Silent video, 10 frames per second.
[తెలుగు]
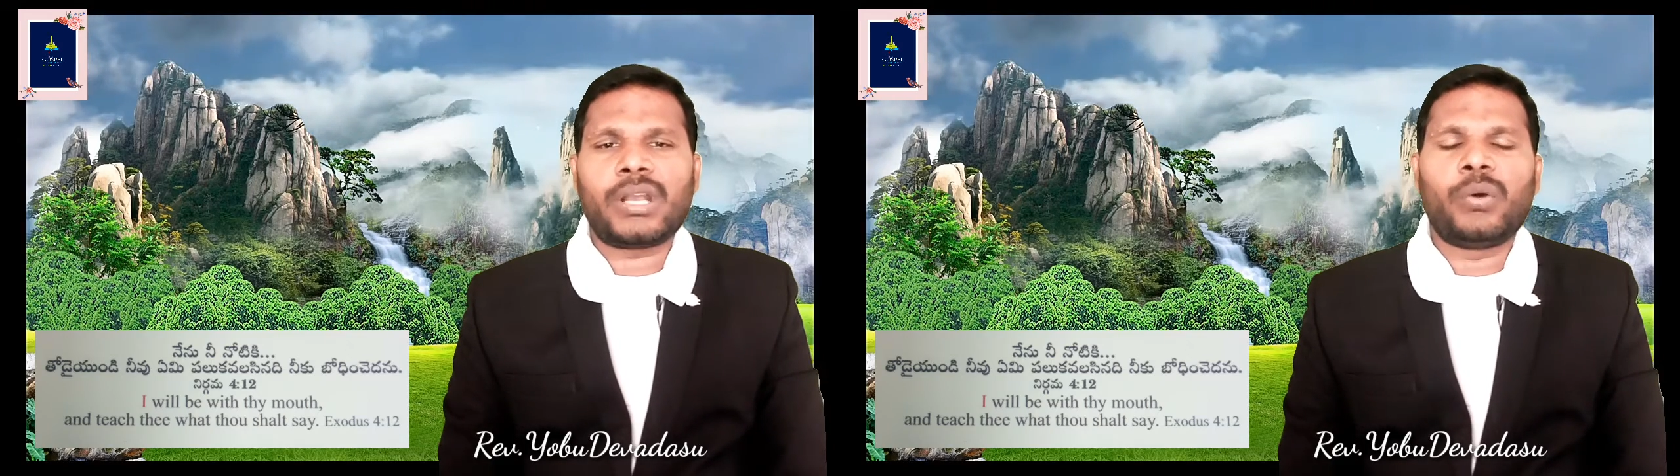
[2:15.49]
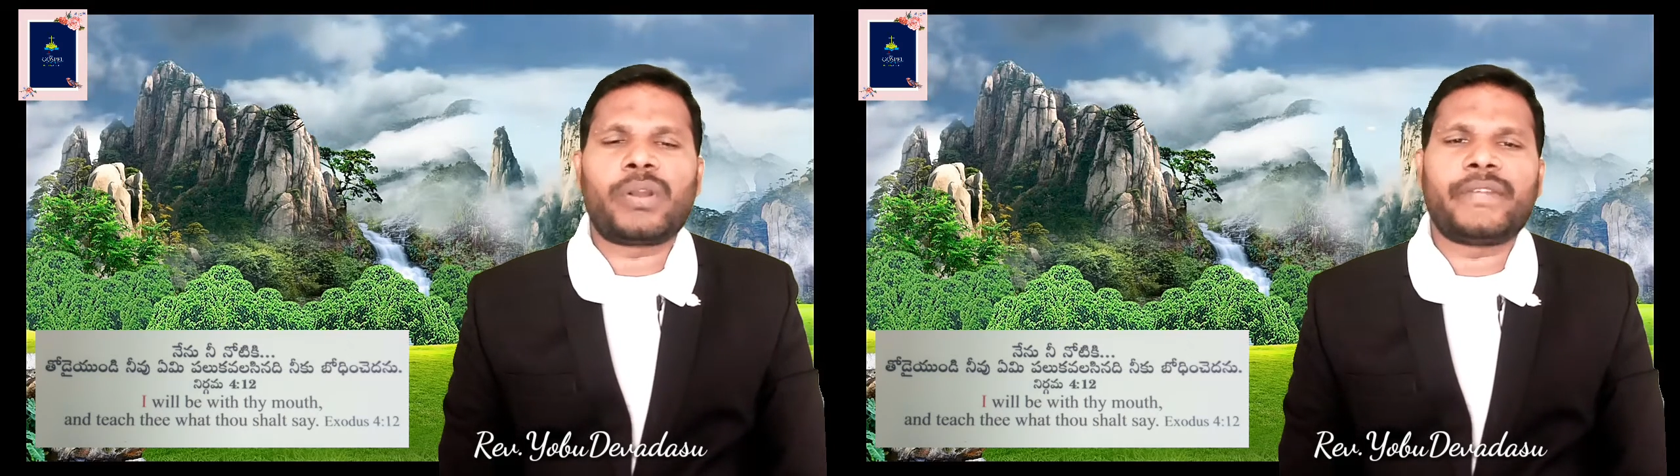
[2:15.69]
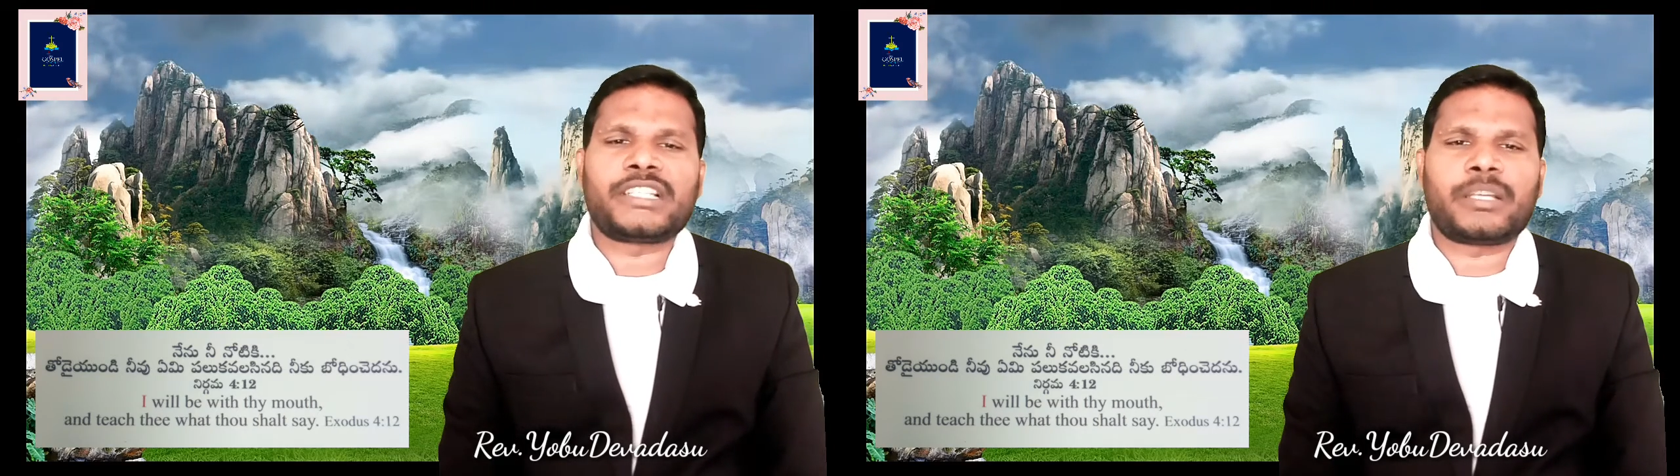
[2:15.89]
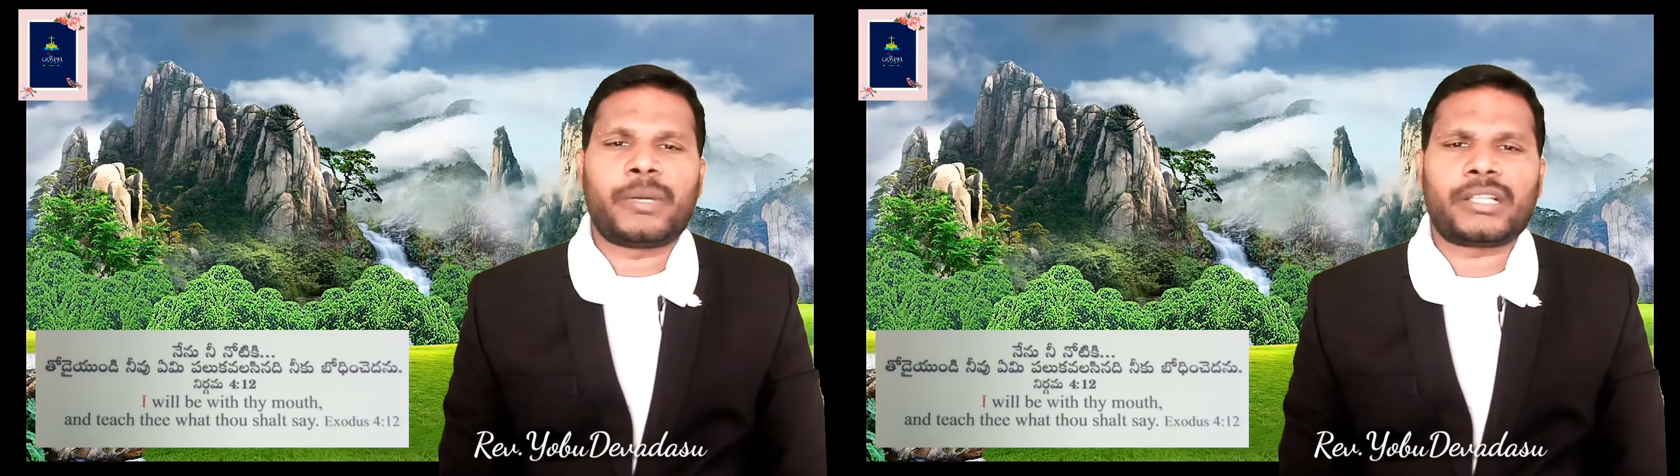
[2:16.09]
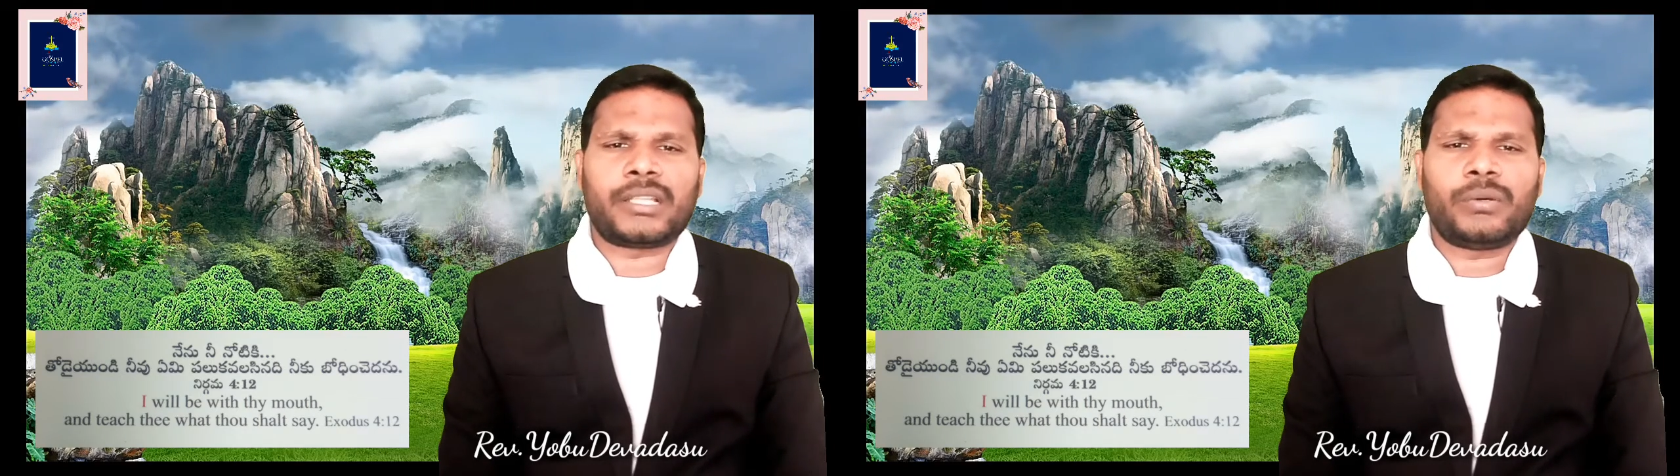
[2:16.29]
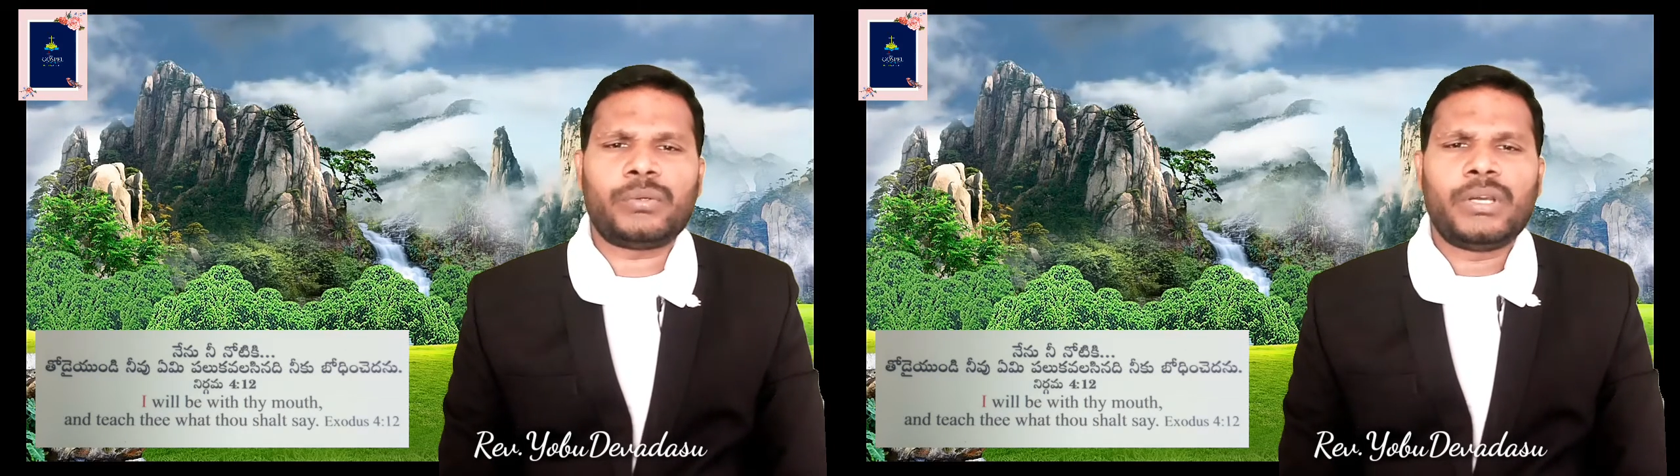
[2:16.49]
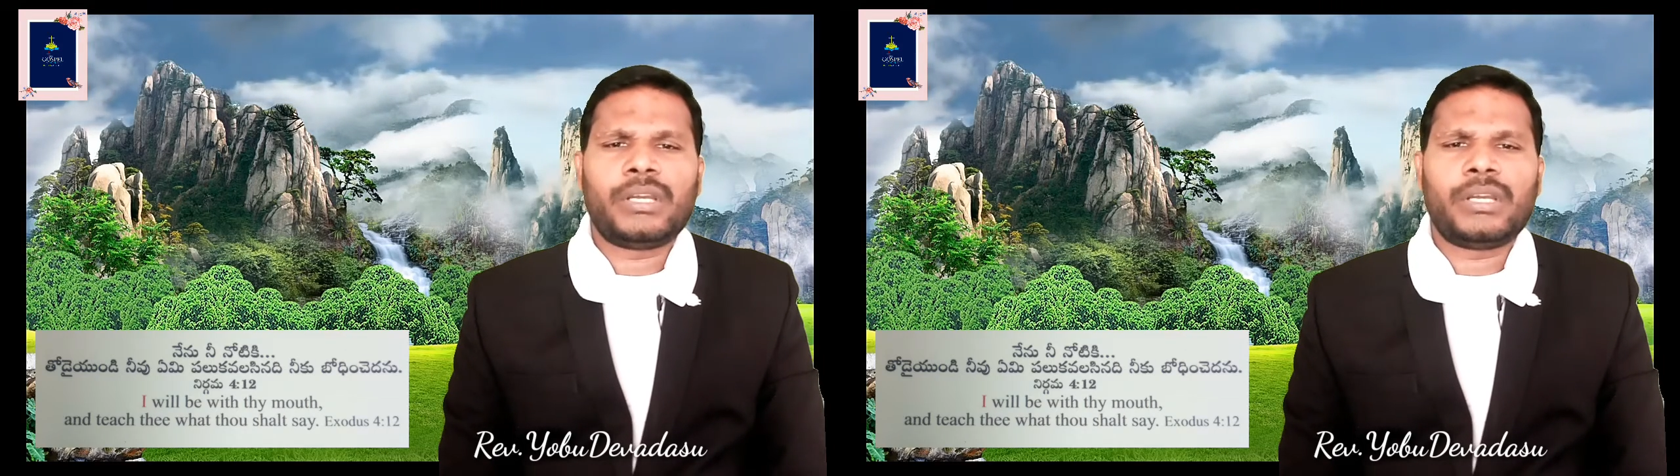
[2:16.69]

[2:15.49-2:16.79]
గౌరవించబడతావు